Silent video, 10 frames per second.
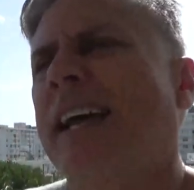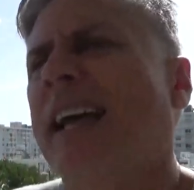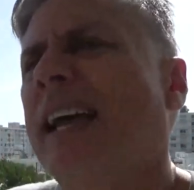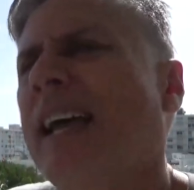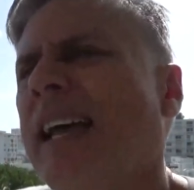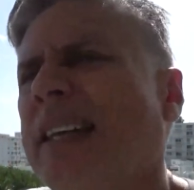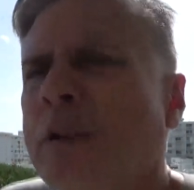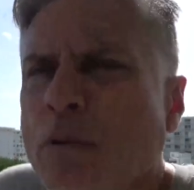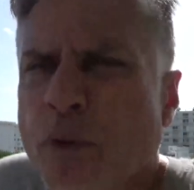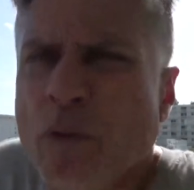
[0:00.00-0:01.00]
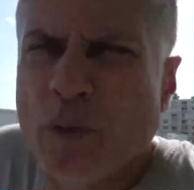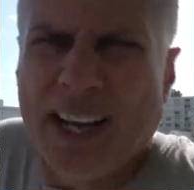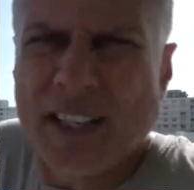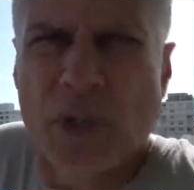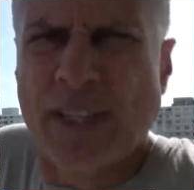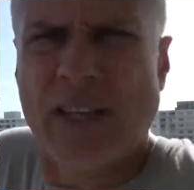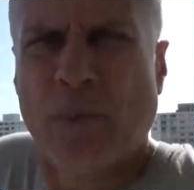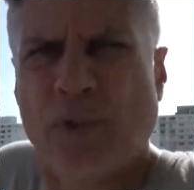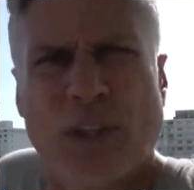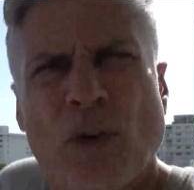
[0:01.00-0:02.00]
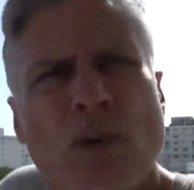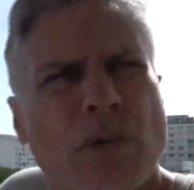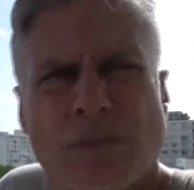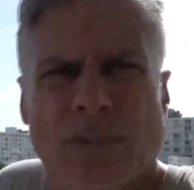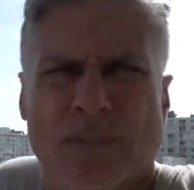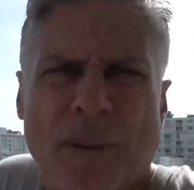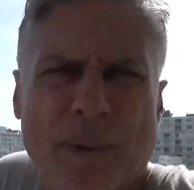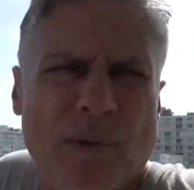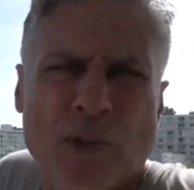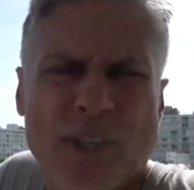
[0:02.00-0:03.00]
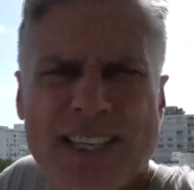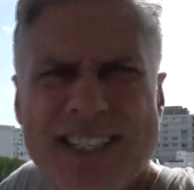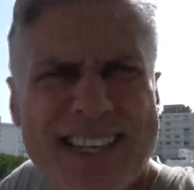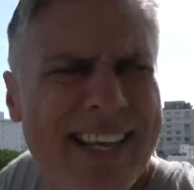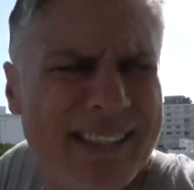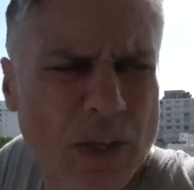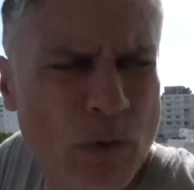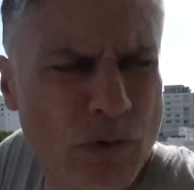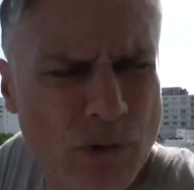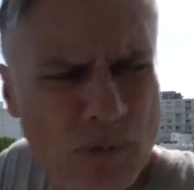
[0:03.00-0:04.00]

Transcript: y fue un fracaso que se postergó, nos, vamos, no sé, 7, 8,